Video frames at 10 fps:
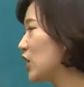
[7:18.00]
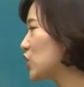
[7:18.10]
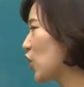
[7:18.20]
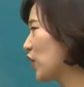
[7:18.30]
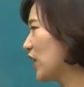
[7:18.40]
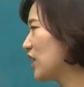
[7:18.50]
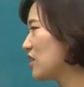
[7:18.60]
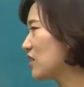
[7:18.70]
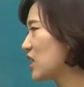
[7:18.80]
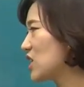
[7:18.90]
전에는
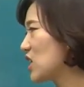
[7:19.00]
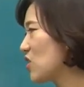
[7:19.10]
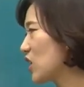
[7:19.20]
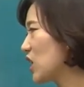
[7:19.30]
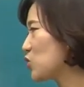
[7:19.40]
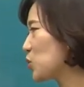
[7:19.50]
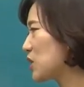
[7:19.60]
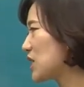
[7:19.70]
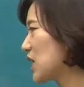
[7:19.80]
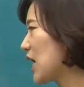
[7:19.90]
듣기 실력이
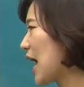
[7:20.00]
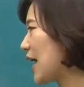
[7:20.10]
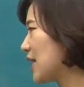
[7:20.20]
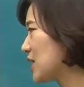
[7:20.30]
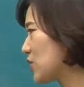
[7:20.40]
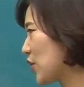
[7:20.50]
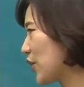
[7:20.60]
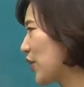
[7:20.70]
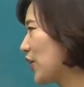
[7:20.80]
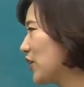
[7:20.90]
좋지
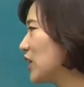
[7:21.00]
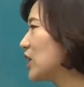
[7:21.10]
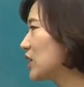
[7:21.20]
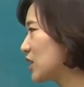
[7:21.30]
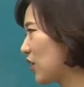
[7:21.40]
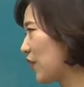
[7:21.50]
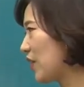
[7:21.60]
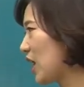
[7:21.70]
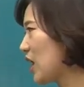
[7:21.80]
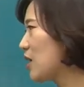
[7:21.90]
않았어요.
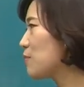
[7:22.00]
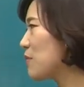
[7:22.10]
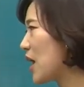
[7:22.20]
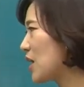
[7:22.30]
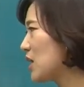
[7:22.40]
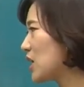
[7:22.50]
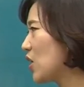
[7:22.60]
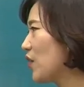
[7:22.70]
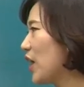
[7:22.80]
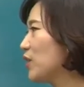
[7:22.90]
그런데 매일
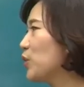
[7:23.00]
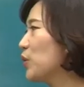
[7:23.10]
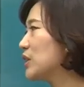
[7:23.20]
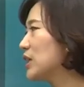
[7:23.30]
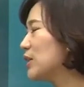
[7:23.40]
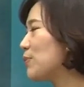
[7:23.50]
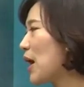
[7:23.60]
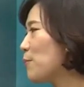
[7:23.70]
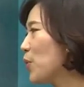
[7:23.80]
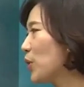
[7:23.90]
이런 행동을
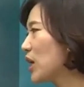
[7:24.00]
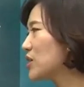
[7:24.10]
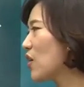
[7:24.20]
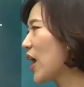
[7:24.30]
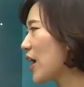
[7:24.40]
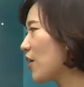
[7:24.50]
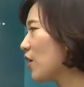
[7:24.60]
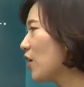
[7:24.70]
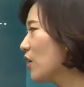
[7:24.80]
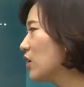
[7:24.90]
반복해서
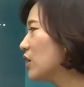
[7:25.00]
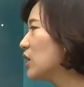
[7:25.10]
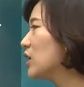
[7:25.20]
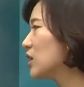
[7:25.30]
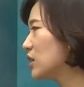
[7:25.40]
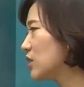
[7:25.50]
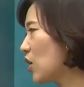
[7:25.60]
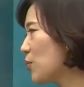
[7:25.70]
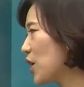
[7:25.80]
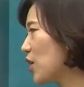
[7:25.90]
해요.
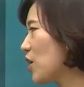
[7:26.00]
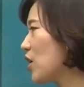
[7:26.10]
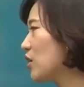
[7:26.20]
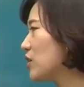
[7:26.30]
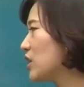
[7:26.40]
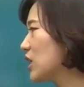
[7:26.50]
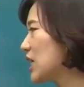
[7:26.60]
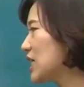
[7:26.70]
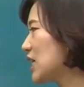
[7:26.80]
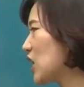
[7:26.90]
그러면
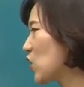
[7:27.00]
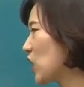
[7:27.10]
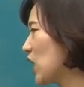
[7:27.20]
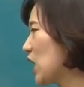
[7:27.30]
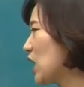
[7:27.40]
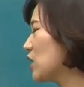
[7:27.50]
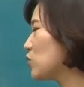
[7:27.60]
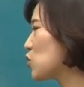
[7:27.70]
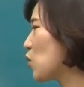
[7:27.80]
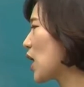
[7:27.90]
듣기 실력이
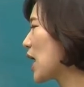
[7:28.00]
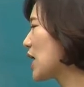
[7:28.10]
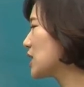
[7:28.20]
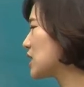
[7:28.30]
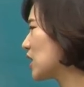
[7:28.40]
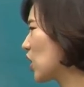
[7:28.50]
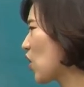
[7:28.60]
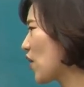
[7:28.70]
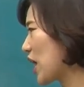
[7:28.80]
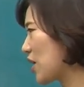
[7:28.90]
좋아질
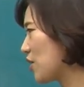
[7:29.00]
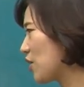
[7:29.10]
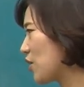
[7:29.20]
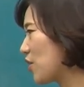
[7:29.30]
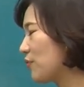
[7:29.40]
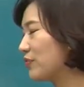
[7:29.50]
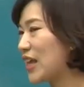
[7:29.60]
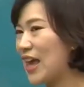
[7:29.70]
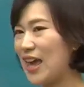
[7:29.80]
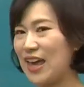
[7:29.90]
거예요.
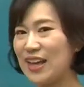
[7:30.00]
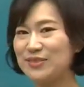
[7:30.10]
네,